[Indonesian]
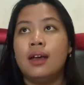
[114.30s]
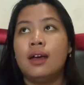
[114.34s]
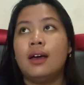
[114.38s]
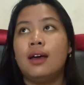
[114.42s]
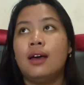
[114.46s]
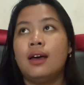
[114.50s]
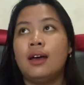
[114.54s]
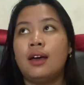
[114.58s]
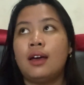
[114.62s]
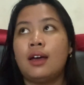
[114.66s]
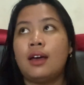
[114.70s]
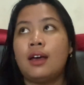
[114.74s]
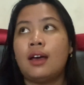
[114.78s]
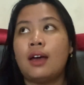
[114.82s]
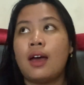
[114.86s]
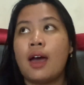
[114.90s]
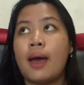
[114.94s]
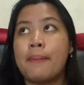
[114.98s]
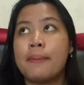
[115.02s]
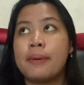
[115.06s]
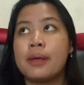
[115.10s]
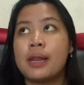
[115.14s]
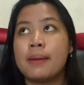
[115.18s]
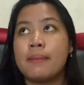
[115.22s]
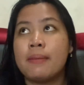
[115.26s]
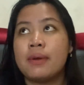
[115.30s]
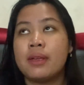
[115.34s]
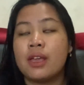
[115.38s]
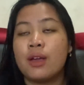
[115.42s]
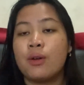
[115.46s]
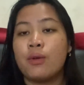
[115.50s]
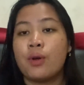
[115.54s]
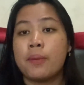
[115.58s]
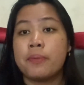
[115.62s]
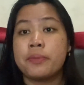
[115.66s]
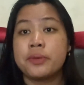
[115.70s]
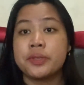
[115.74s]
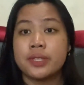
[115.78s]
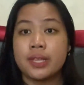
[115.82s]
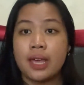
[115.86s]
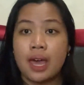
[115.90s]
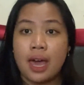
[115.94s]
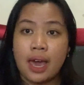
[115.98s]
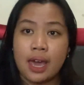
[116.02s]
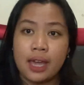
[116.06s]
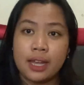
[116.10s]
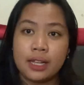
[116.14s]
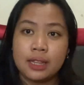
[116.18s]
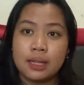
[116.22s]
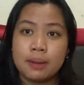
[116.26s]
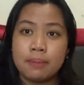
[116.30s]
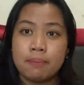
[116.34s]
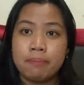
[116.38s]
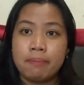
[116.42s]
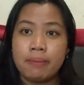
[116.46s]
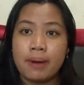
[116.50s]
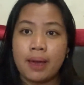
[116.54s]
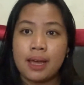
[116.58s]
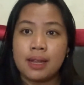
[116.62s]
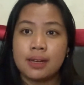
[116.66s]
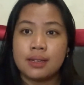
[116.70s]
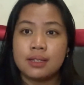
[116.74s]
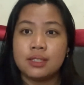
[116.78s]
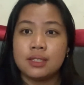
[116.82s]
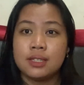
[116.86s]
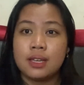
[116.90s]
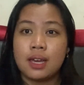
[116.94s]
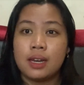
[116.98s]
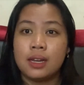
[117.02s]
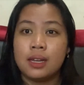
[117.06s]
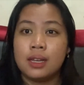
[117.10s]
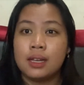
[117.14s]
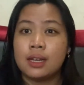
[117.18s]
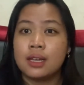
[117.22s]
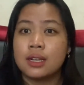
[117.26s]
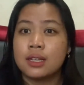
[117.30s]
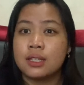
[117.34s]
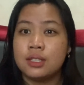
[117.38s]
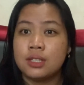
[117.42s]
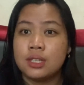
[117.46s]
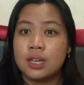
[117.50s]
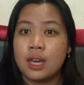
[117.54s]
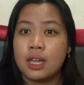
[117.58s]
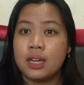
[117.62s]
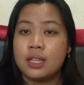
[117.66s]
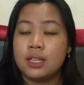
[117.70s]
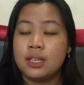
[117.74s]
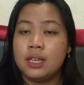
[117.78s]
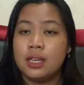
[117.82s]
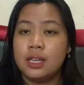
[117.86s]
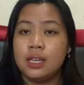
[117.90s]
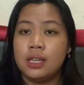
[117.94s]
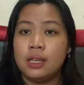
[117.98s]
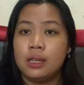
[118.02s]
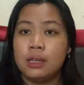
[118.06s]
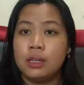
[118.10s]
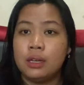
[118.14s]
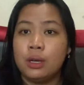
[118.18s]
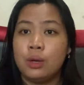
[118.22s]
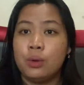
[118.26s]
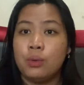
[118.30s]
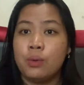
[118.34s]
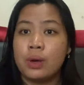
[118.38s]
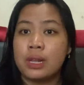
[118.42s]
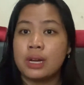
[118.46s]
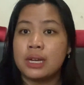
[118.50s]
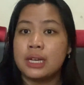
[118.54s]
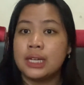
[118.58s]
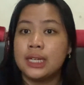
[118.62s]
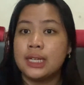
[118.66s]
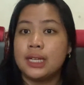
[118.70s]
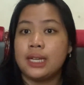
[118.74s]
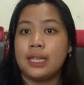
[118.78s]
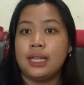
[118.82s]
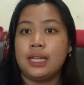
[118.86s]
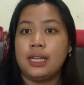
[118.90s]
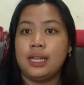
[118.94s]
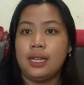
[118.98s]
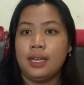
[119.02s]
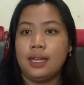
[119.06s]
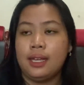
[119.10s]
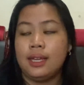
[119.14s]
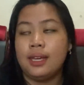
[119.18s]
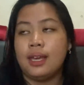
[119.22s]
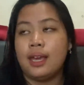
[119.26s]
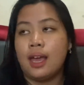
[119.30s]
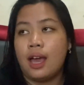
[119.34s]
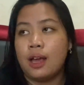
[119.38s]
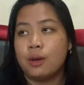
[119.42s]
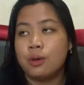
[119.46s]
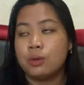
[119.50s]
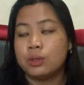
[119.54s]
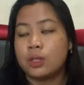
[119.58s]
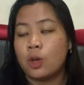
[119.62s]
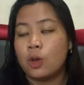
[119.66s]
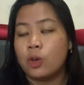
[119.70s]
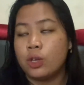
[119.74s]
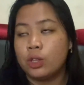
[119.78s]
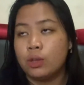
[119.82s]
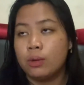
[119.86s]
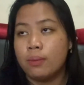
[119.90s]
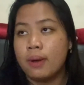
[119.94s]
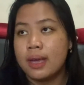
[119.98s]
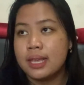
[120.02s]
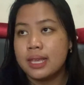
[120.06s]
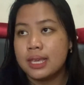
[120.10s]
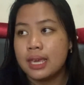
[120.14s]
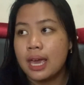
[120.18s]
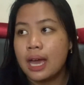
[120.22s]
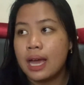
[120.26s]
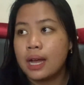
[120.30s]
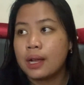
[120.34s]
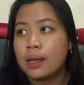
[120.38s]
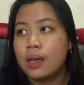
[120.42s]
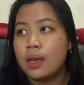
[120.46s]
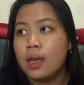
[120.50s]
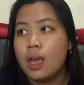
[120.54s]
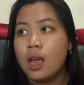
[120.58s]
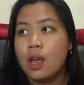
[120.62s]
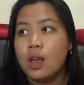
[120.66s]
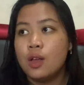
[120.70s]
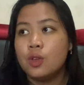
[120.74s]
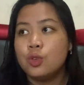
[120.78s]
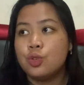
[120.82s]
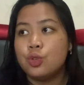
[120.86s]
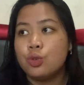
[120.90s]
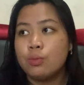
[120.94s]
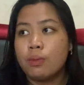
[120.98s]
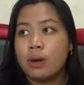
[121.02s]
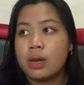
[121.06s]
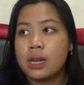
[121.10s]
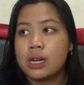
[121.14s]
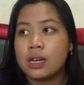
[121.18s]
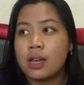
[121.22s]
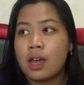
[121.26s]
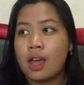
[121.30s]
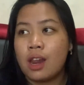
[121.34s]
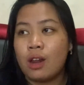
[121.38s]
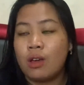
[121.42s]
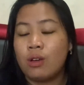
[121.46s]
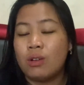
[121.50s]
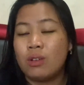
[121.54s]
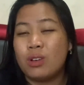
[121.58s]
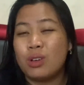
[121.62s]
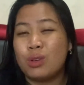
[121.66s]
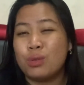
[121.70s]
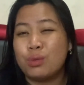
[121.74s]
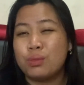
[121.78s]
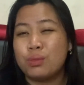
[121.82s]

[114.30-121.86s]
uh, apa namanya website tempat cari kerja di luar negeri ya aku tahu itu banyak cuman kalau